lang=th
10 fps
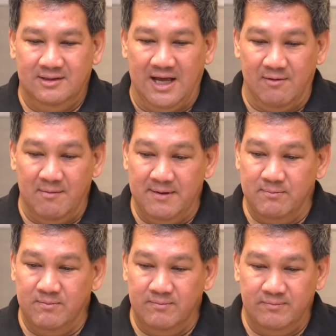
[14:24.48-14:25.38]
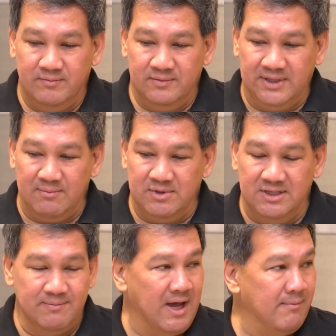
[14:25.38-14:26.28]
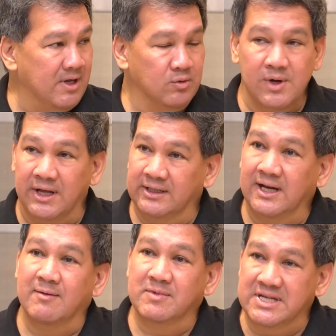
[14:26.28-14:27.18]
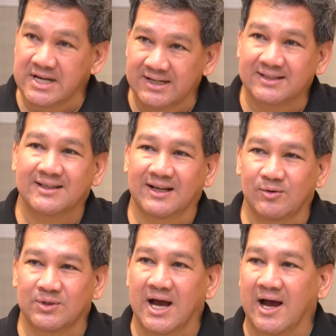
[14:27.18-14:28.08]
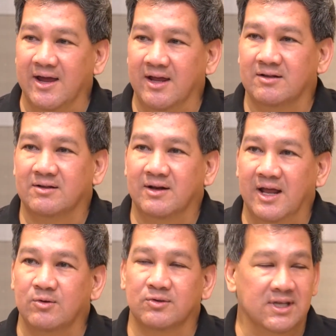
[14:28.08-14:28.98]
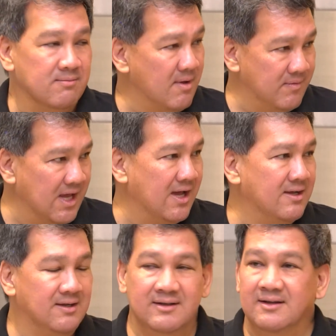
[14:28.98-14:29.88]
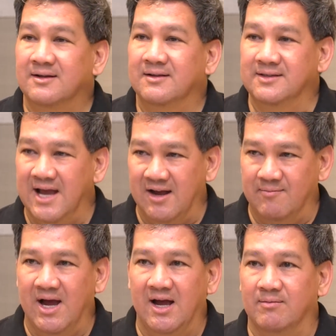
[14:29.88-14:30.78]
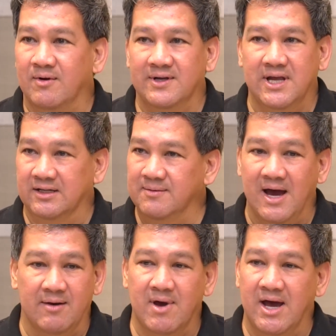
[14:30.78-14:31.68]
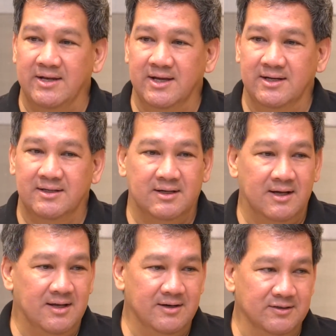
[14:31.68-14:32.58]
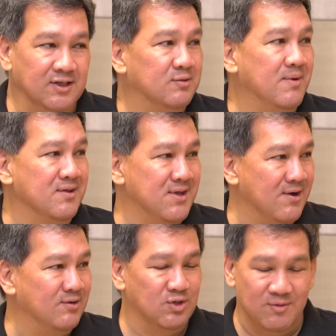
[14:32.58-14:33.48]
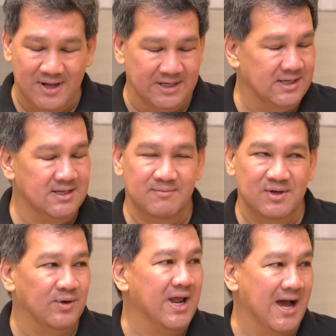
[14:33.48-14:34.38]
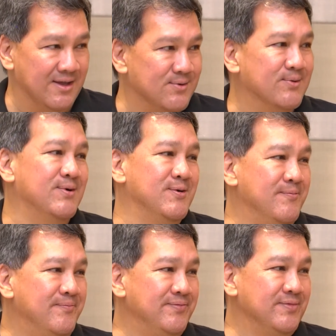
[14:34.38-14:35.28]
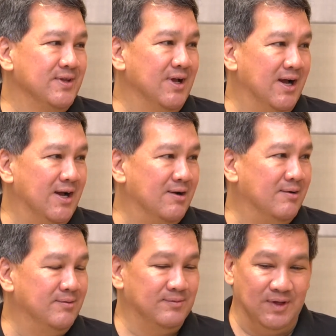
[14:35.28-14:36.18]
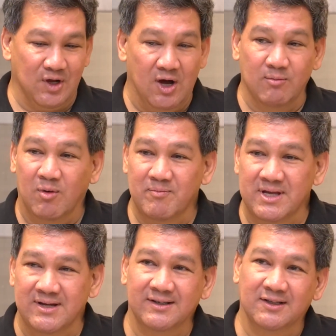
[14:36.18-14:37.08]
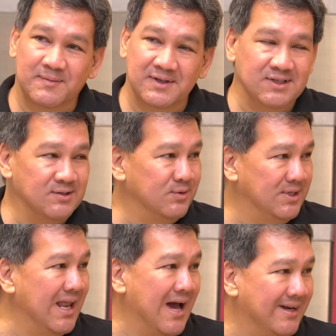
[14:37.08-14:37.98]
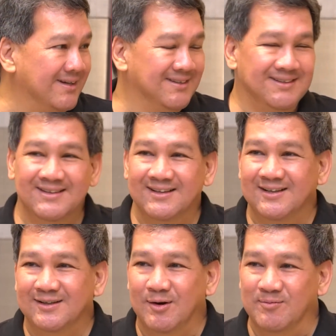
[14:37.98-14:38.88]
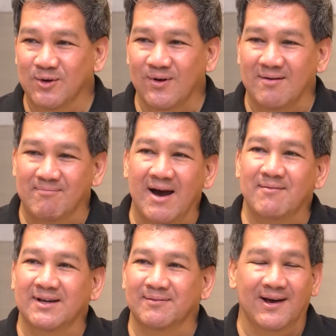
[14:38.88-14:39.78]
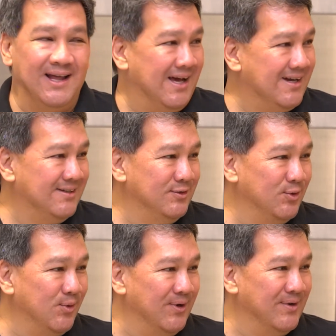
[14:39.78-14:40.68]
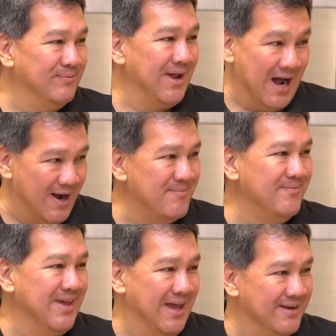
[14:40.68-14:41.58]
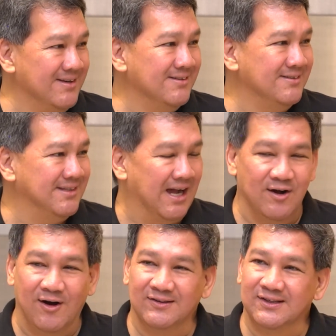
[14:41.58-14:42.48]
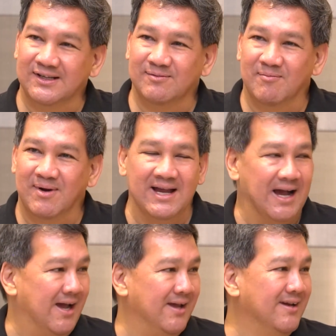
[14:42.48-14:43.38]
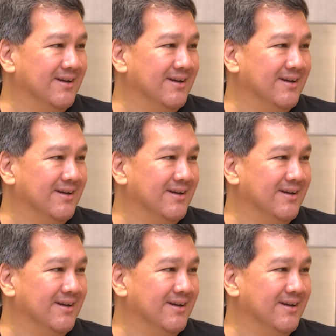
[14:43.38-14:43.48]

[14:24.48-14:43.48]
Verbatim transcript: ถามว่าเป็นตั้งพื้นที่แพงไหมคู่แข่งตลาดมีเยอะ แต่คุณจะหาเอ็กซ์คลูซีฟแบบเนี้ยยากมากเพราะอย่างที่ผ่านมาเนี่ยเฮอร์เจสเปเชียลจนบัดนี้ยังมีคนหาอยู่ แต่ก่อนผมมีเฮอร์เจสเปเชียลอยู่ที่ร้านครับ ผมยกกลับบ้านไปเรียบร้อยแล้วทุกคนถามเห็นจะขอซื้อผมไม่ขาย